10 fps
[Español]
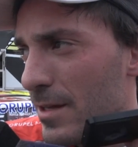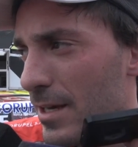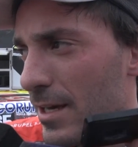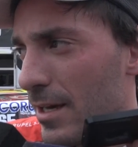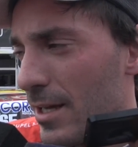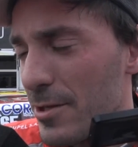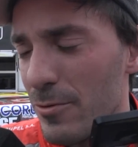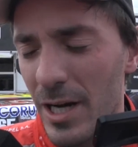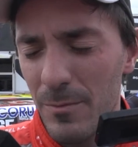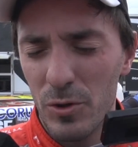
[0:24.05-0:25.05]
él
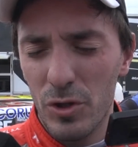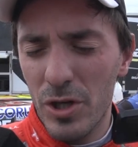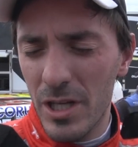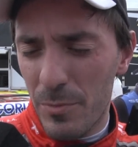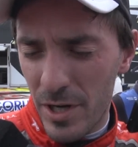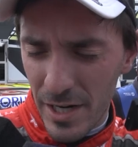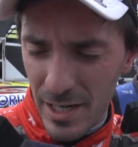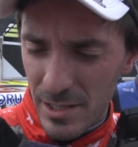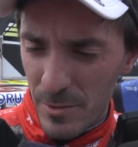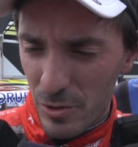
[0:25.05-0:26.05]
tiene un gran motor y después en el
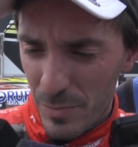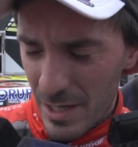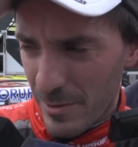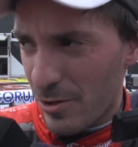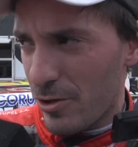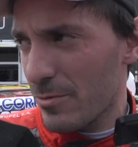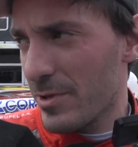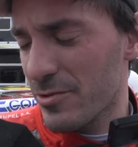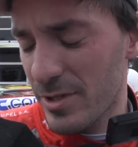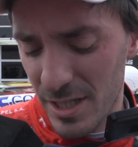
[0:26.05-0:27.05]
relanzamiento pica mejor,
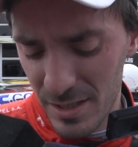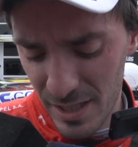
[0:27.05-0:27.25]
me hace una gran